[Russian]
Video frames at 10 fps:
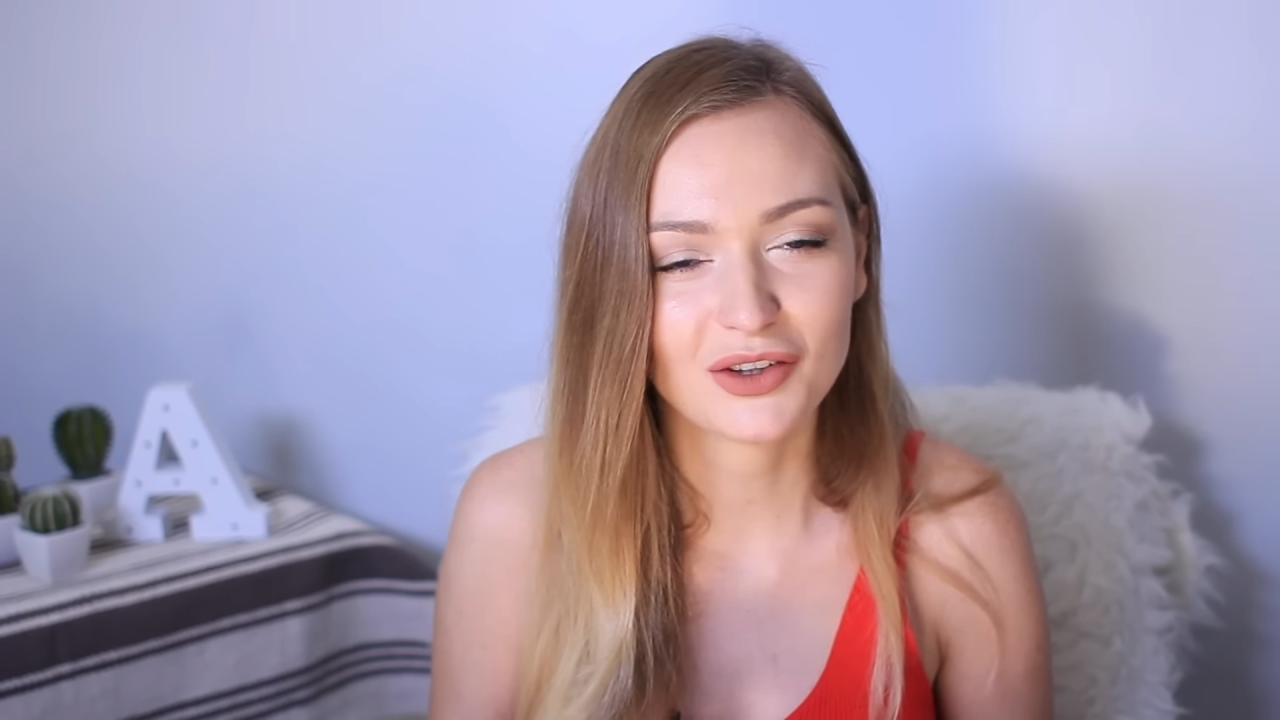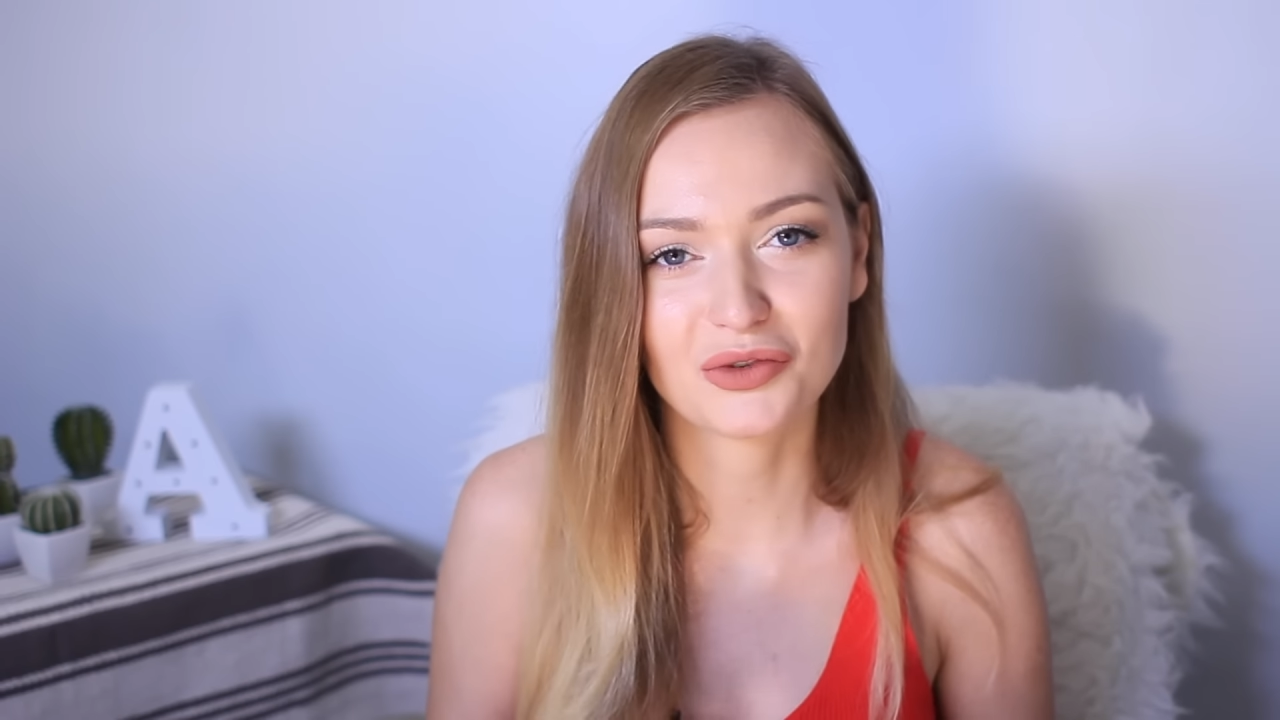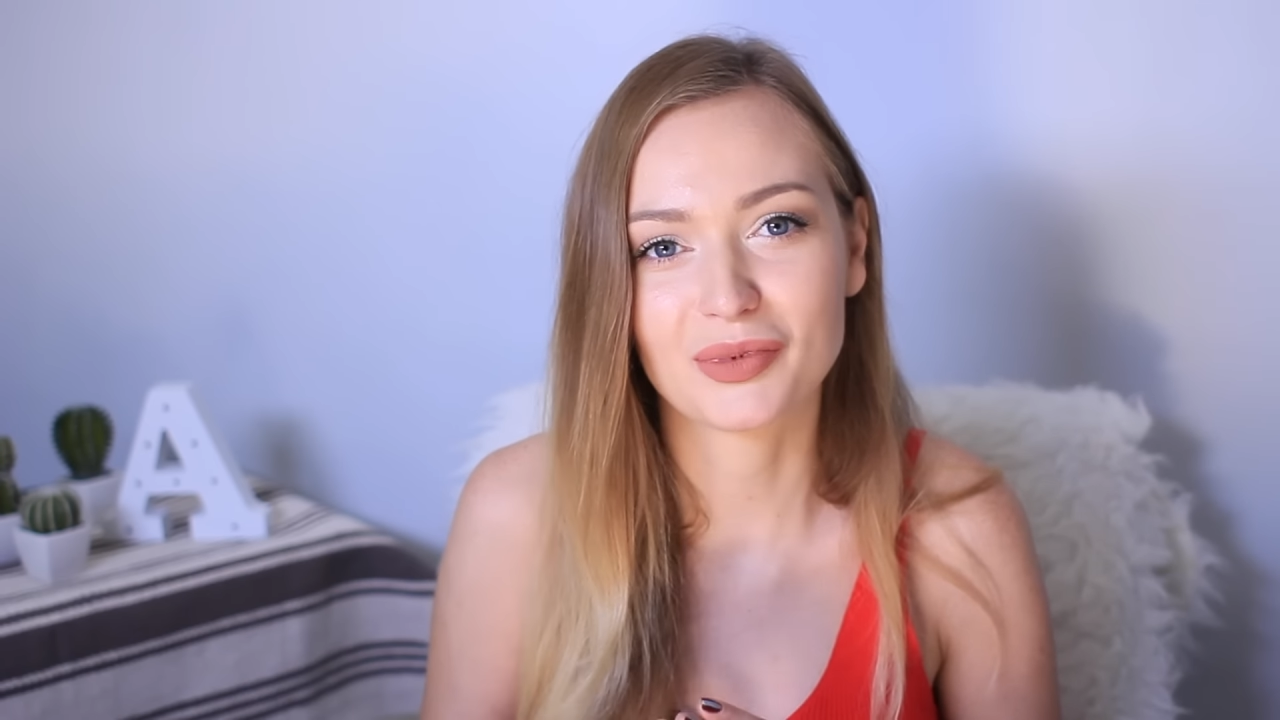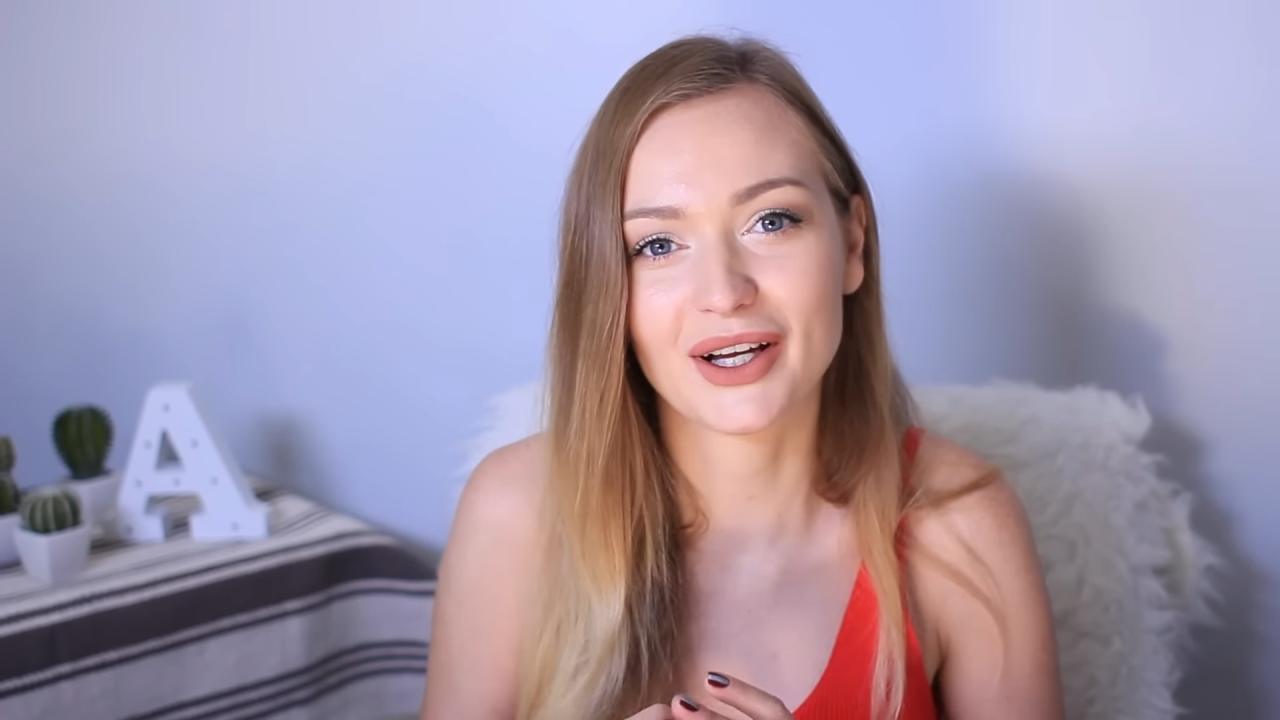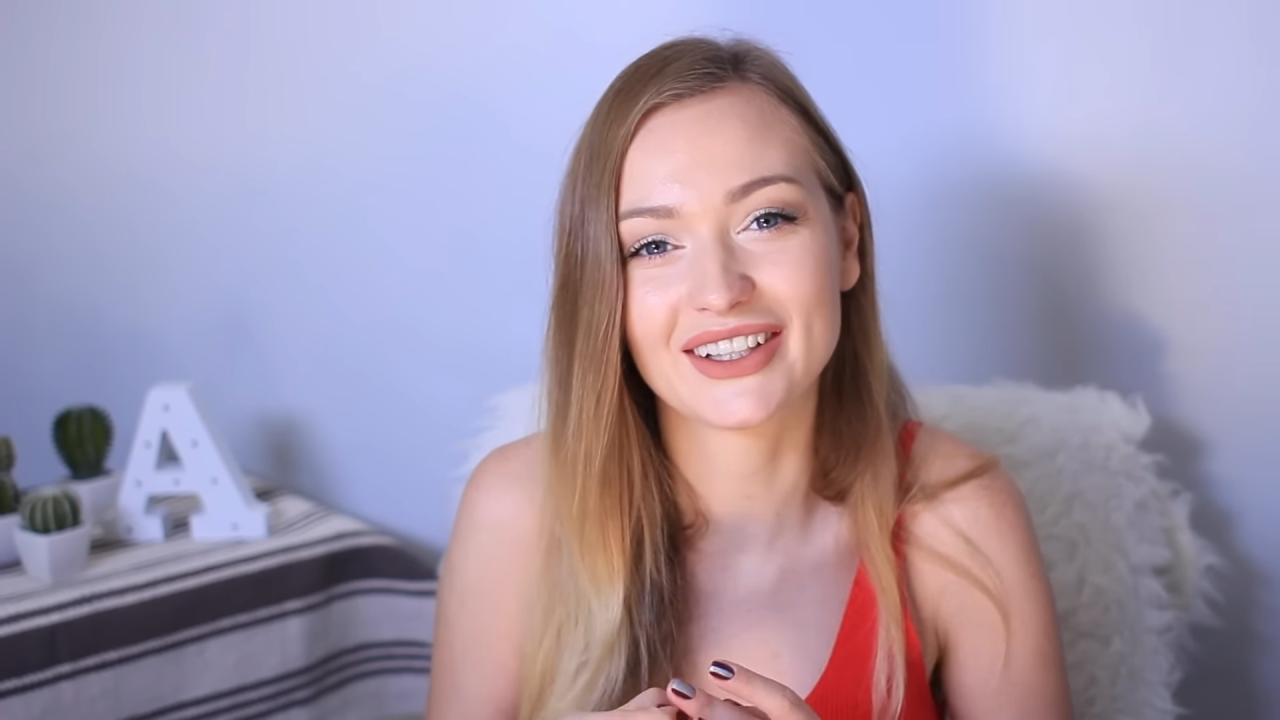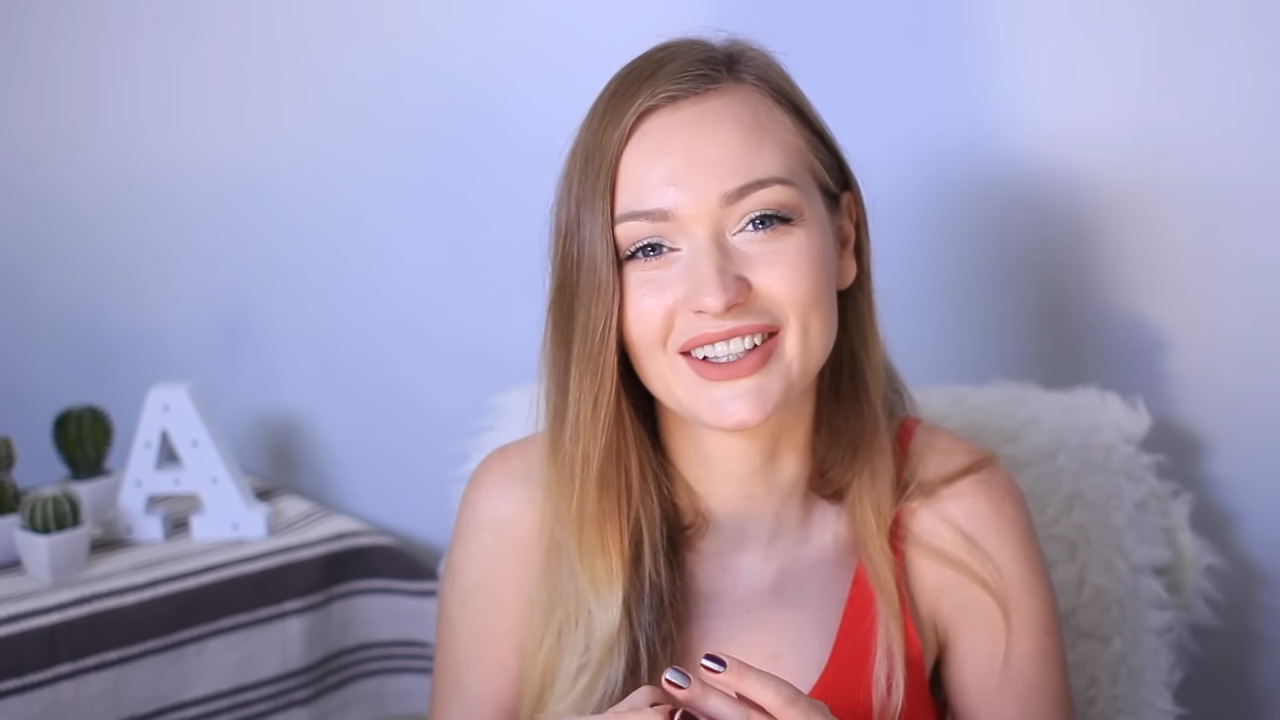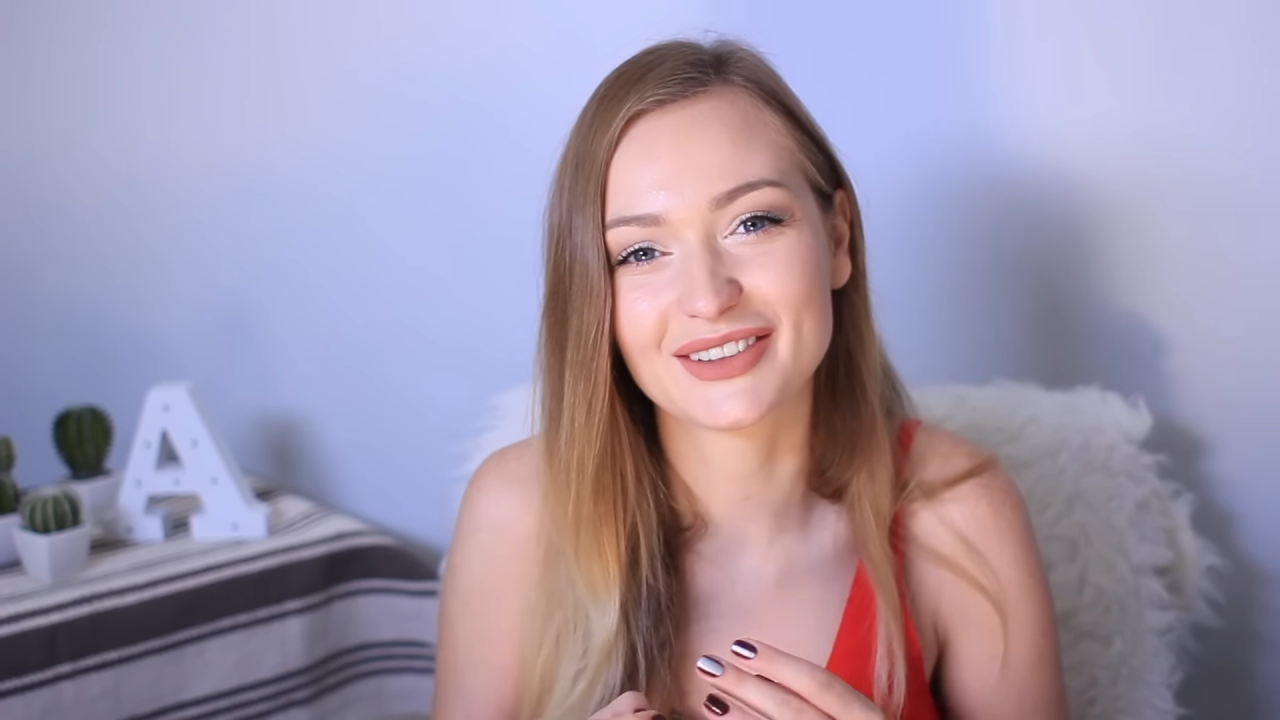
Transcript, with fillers: Ну, в плане